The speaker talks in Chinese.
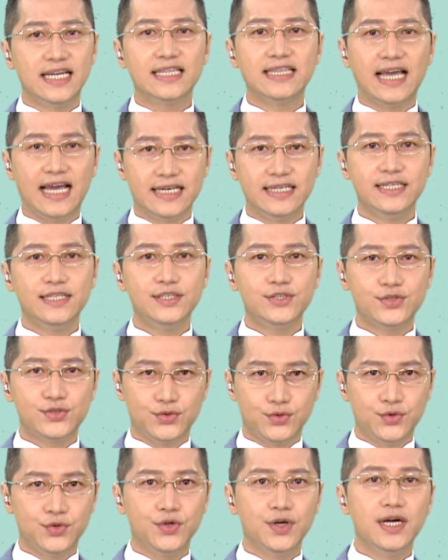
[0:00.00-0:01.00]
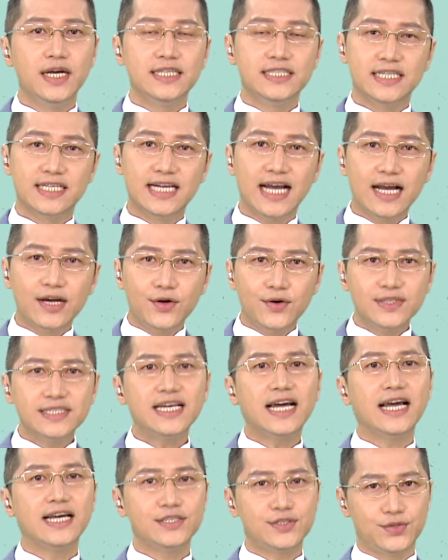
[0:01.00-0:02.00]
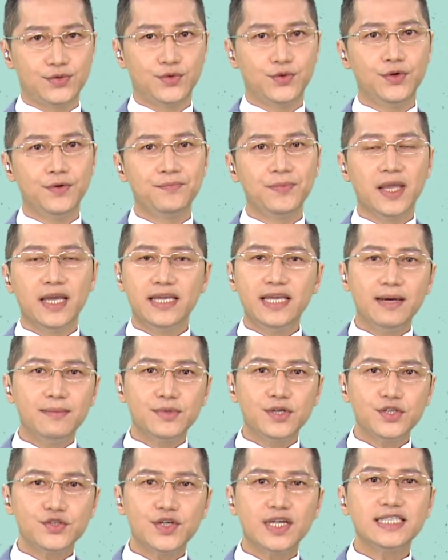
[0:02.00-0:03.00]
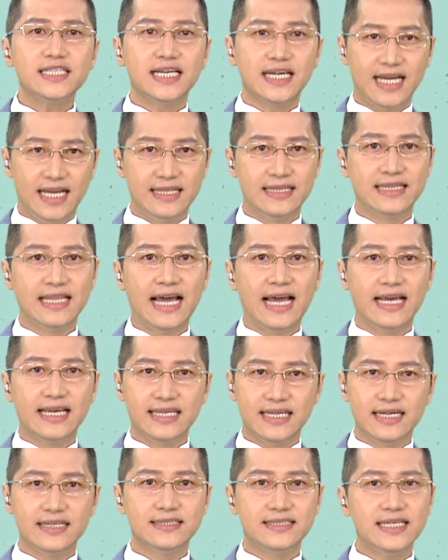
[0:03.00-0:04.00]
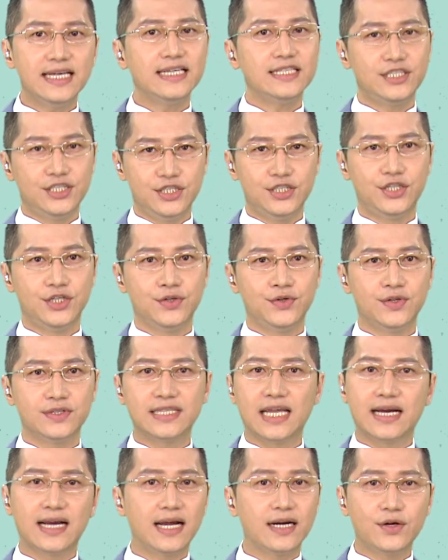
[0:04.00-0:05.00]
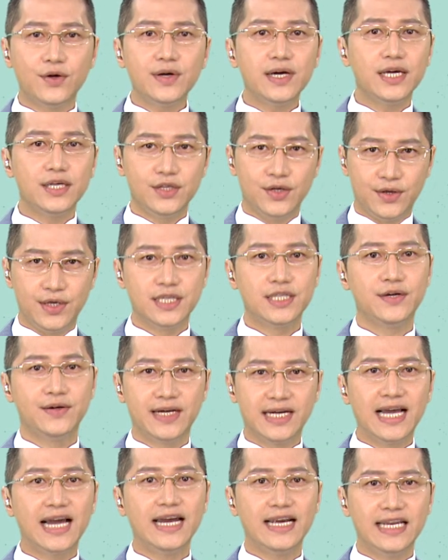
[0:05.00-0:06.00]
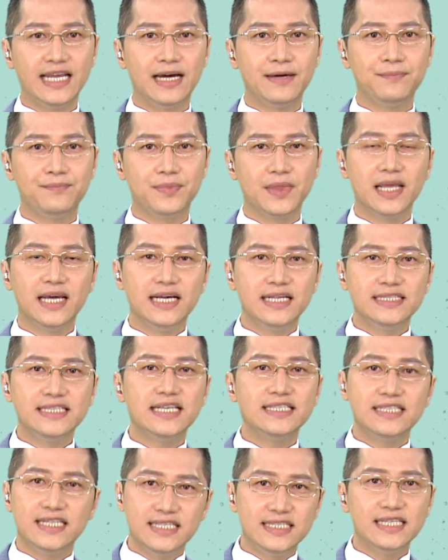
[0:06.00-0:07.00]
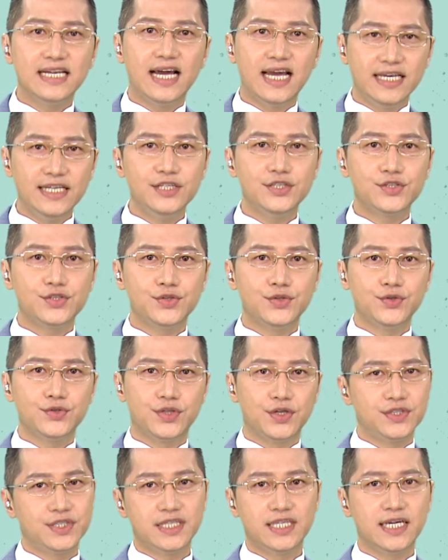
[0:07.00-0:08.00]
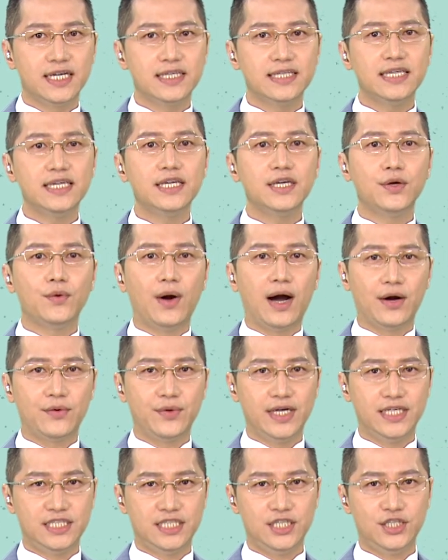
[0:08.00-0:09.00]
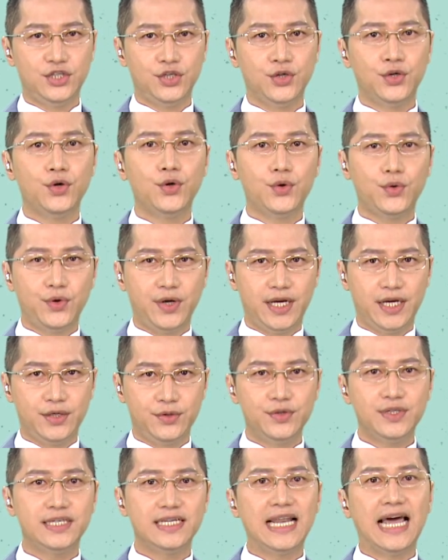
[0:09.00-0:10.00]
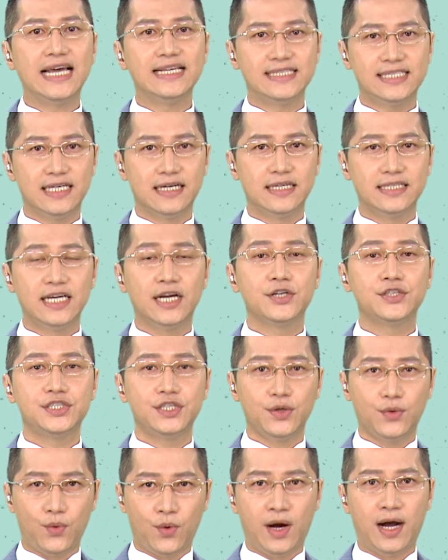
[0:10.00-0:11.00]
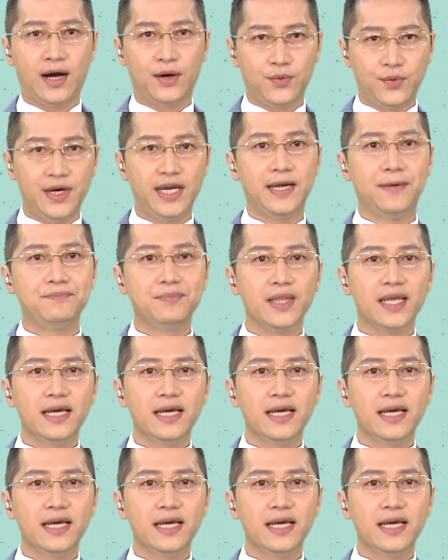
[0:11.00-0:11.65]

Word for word: 个台语词，是较古早的词，也毋过算是现代经济市场，逐工拢会用得到的概念。这钱声的意思，就是根据外汇市场汇率来算，也就是换汇。